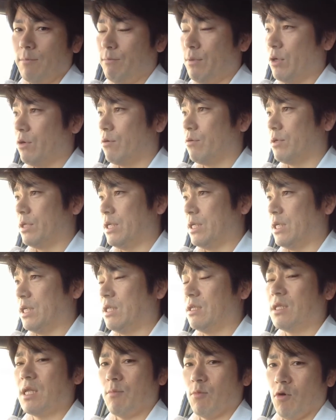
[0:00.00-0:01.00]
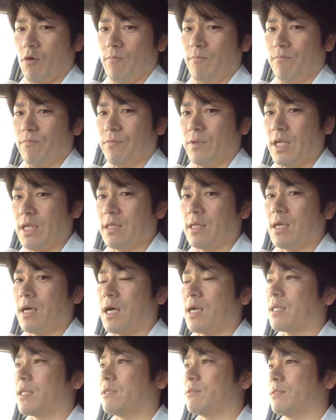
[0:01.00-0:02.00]
病院行っても全然
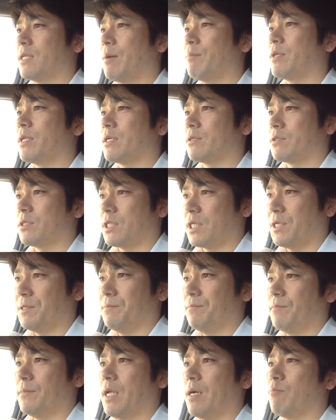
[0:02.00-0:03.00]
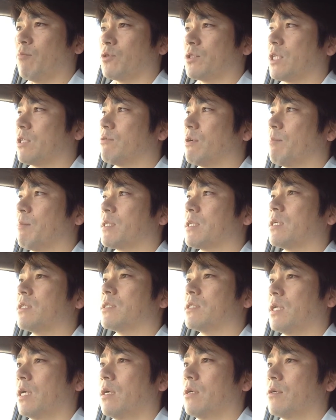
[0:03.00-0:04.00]
あれですダメですし何もしてくれません
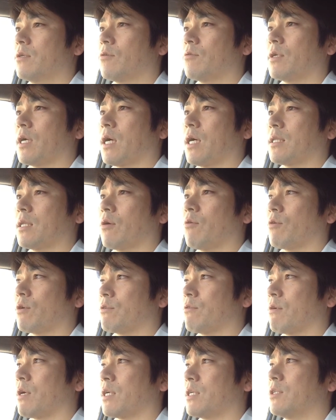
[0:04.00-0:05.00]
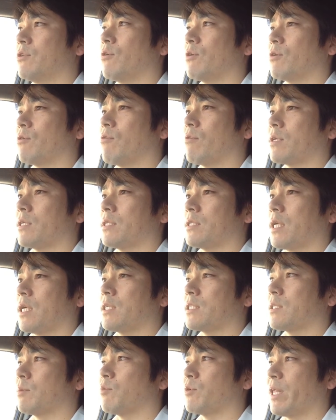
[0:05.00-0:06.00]
しねこんな肩こりとかひどいこりに
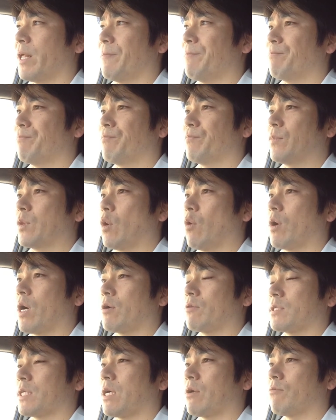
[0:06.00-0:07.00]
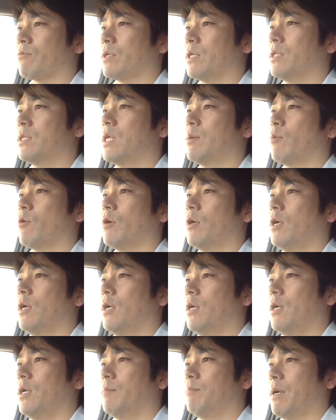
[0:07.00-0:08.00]
対してもね他のサロン行っても
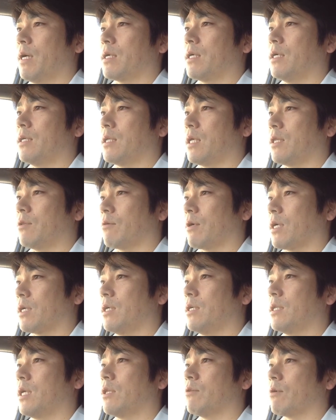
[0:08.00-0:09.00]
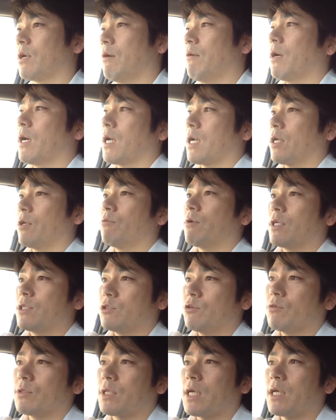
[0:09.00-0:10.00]
まあ効いてるのか効いてんのかわからんような
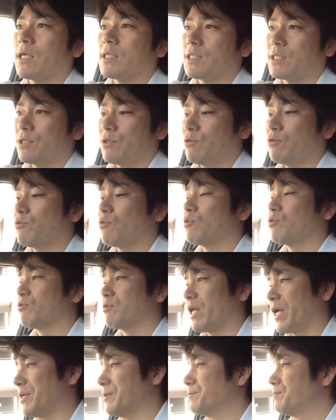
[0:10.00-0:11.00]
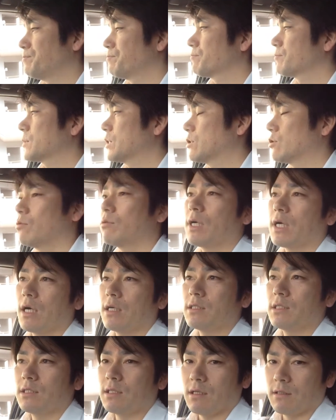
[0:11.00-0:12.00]
状態やしっていうことでそんな
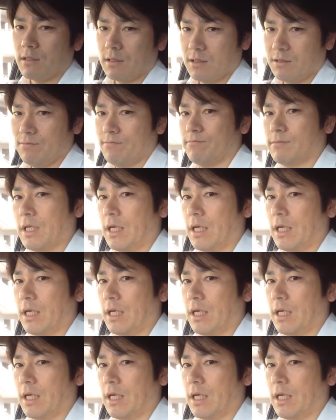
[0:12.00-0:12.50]
感じなんです